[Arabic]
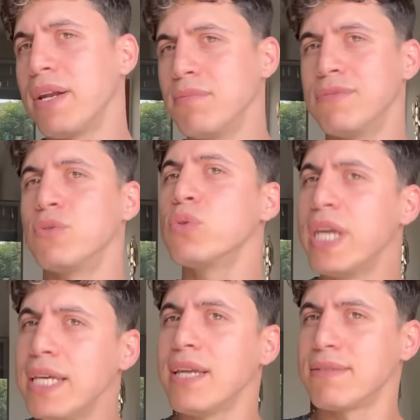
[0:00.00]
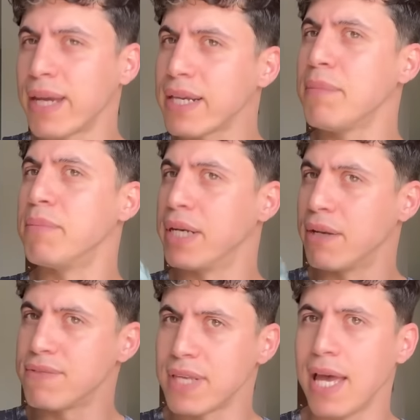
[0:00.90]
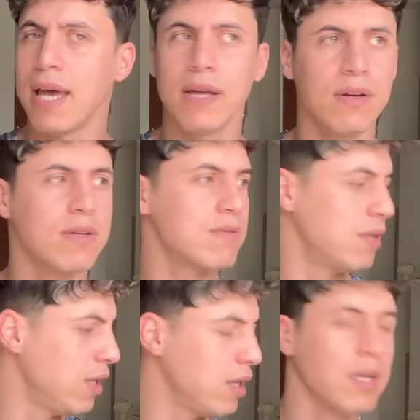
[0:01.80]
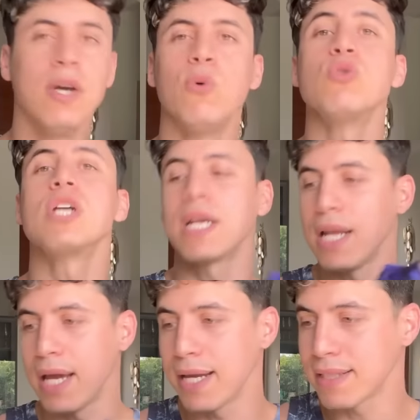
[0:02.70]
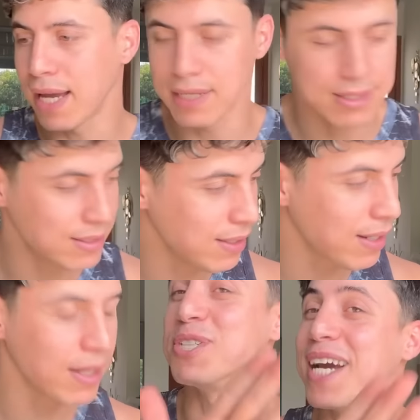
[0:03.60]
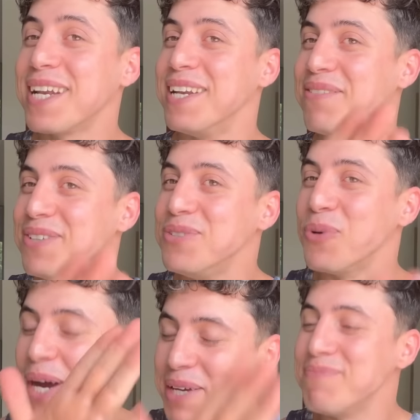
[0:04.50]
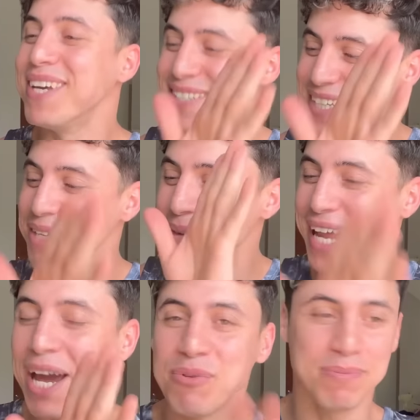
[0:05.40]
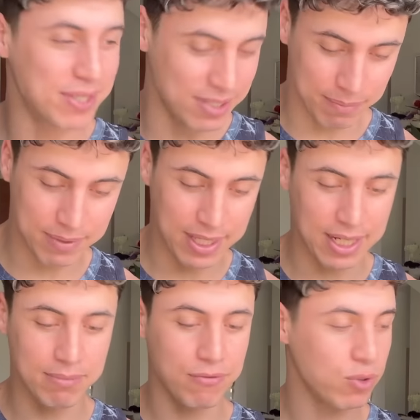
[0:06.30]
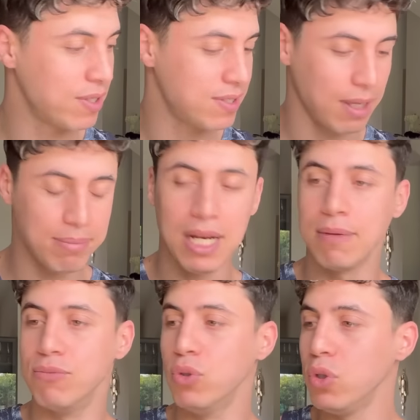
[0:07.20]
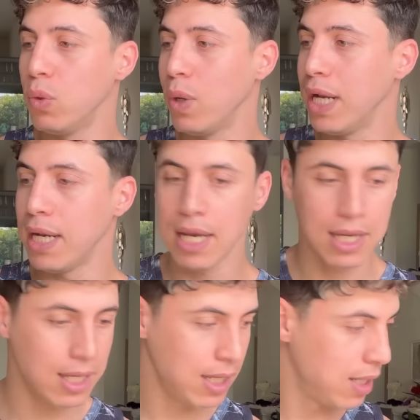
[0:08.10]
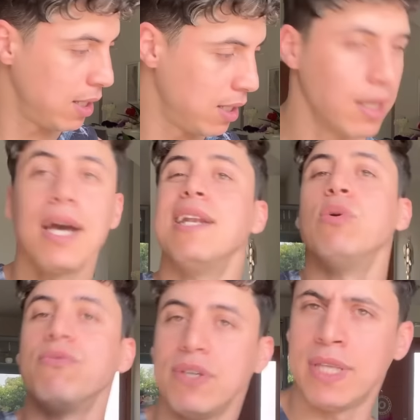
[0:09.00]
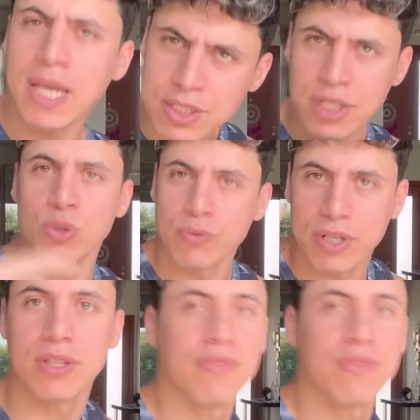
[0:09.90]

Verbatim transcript: المفروض هي تترجم من نفسها انا قصدي ايه وشكلها جت على السيره وشكل الفيديو هيبدا زي ما انا عاوز بالظبط انا المفروض استقبلها بدول ولا خليهم في ايديا عشان نشوف رد